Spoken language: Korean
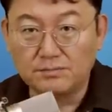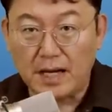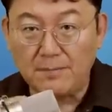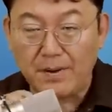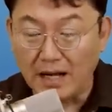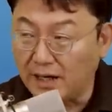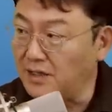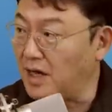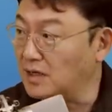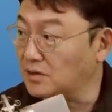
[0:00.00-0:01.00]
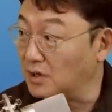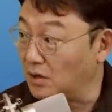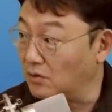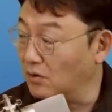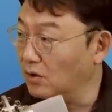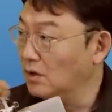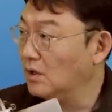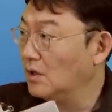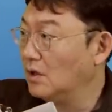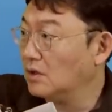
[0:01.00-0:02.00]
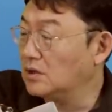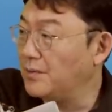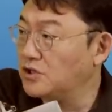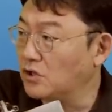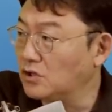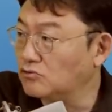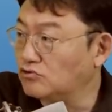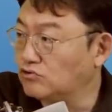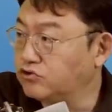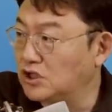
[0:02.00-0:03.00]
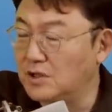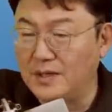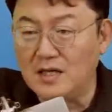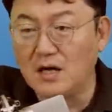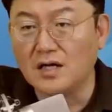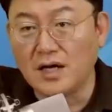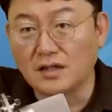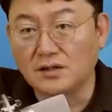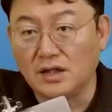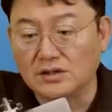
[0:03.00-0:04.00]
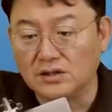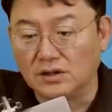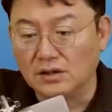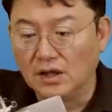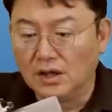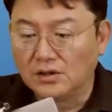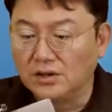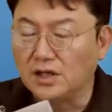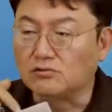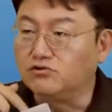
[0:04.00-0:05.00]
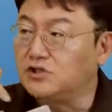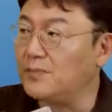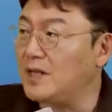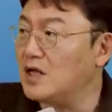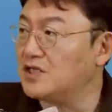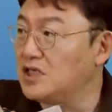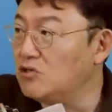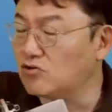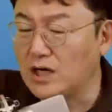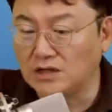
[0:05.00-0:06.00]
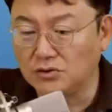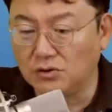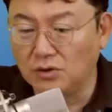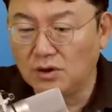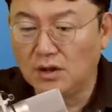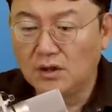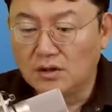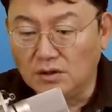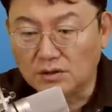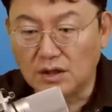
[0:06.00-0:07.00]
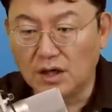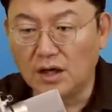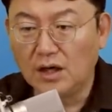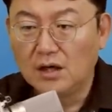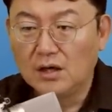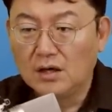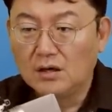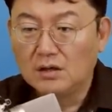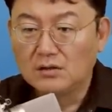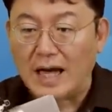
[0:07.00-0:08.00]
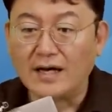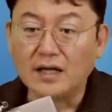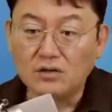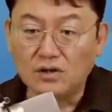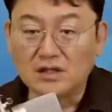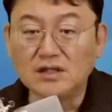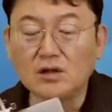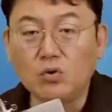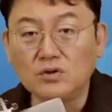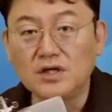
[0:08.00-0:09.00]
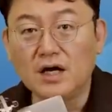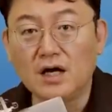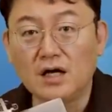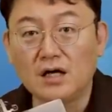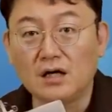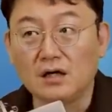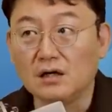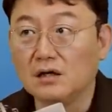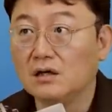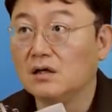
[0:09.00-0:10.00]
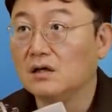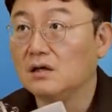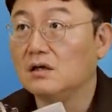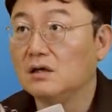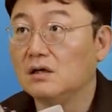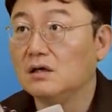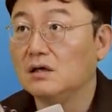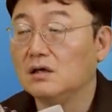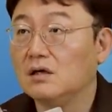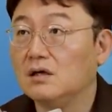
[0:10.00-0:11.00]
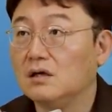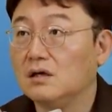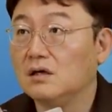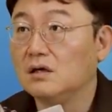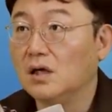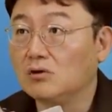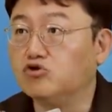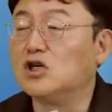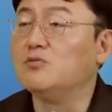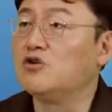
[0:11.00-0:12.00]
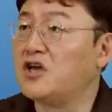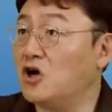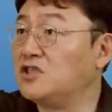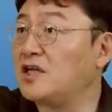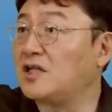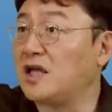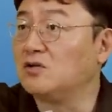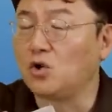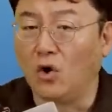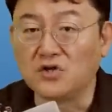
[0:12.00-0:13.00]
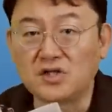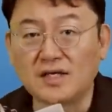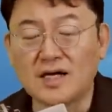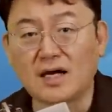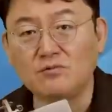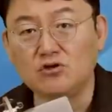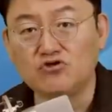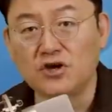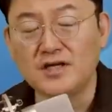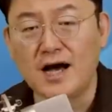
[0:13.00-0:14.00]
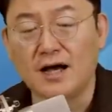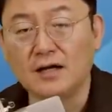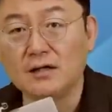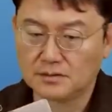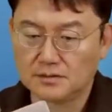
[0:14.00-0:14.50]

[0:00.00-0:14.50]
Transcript: 88에 대학 들어갔고 그다음에 저기는 91년에 대학 들어갔어. 근데 91년 이후까지도 그렇게 당했던 거 그게 독재야. 96년 연세대 사태. 96년 연세대 때는 또 어떻게 사람들을 죽였냐?